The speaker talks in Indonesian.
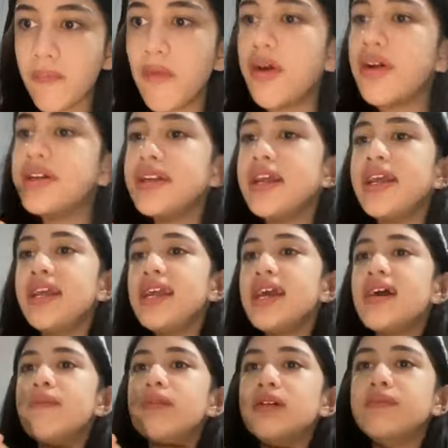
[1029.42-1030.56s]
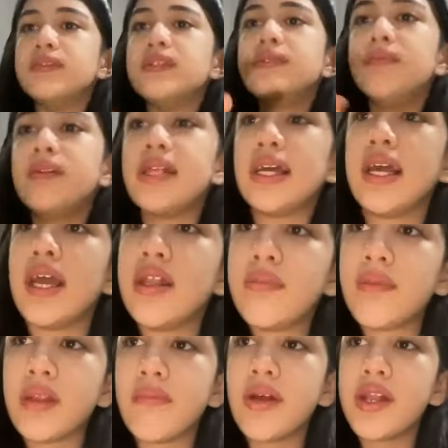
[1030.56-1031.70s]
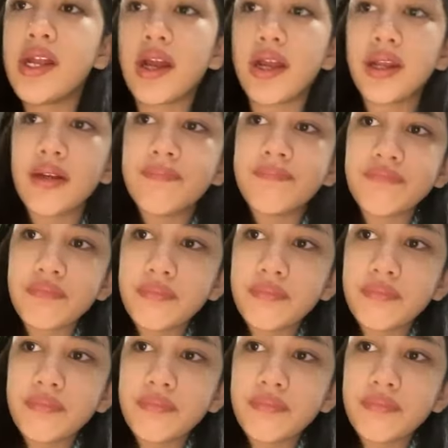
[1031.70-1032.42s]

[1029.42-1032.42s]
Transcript: Pokoknya iya belum imsak guys, masih banyak kayaknya.